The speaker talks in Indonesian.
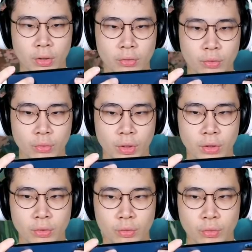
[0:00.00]
aduh
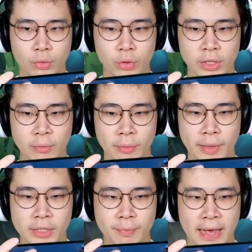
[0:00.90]
aduh Kita belum
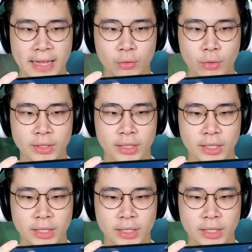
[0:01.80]
ada sepatu guys ya